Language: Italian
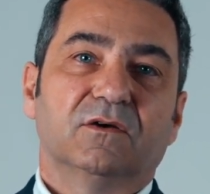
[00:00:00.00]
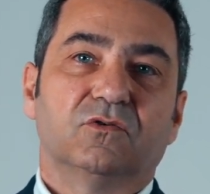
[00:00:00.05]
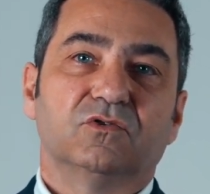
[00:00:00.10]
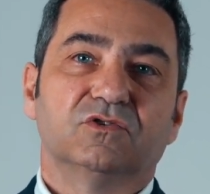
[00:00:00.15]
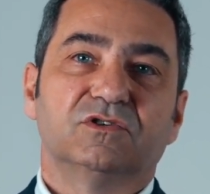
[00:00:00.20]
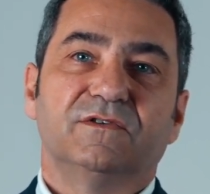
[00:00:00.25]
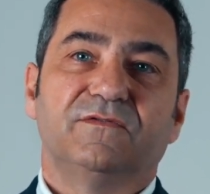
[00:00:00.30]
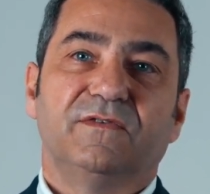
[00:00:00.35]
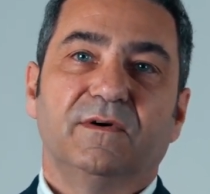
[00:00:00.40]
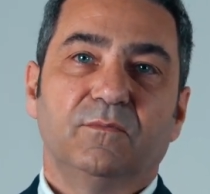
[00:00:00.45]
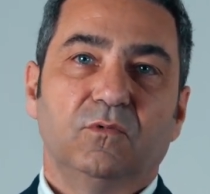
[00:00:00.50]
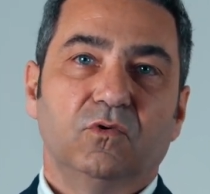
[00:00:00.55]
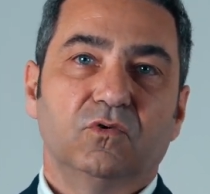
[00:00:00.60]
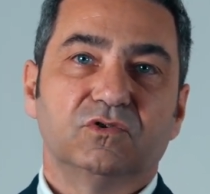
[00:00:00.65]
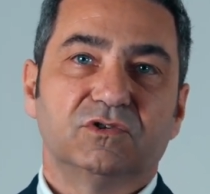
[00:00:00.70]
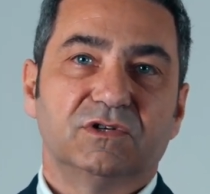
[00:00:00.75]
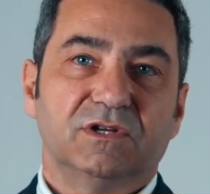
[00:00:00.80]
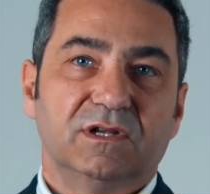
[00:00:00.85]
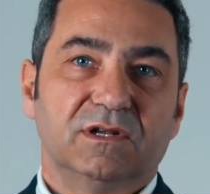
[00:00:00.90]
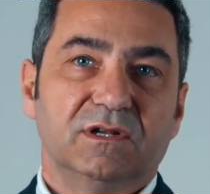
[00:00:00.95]
così
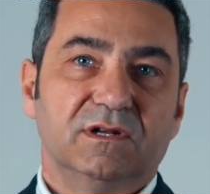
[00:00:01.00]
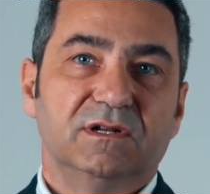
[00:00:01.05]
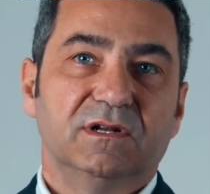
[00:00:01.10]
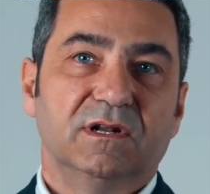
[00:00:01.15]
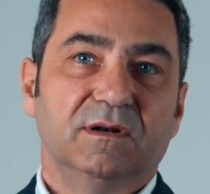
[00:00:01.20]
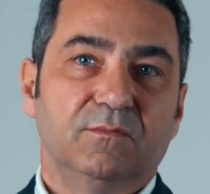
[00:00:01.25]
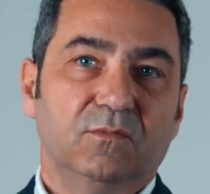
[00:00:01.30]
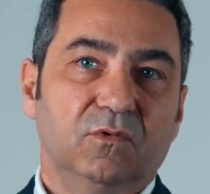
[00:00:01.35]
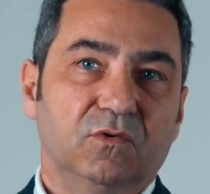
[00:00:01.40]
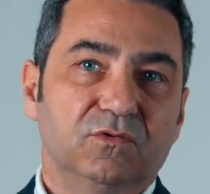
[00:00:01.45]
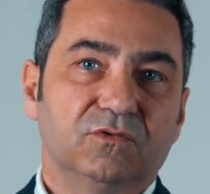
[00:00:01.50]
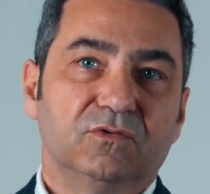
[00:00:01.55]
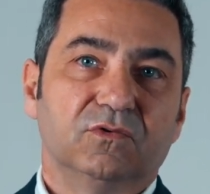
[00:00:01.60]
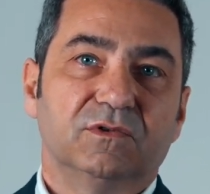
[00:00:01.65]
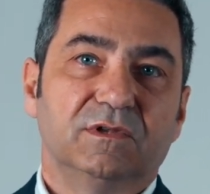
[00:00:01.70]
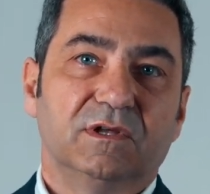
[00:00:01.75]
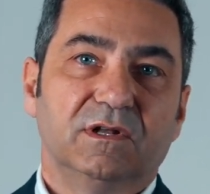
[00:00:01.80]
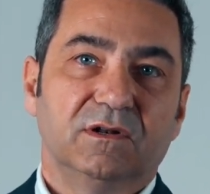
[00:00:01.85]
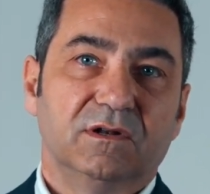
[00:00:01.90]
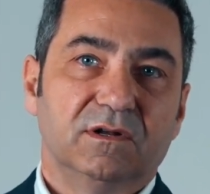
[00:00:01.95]
famosi nel mondo
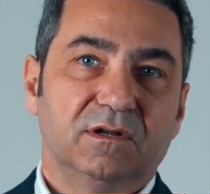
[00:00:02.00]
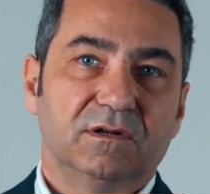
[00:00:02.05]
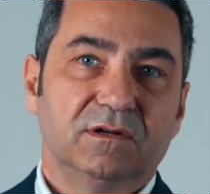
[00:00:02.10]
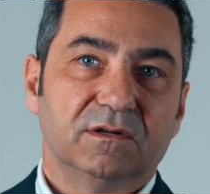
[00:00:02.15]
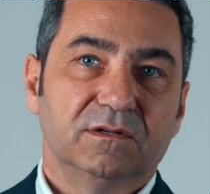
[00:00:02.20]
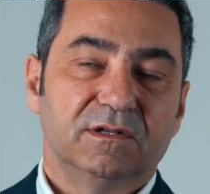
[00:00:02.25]
del,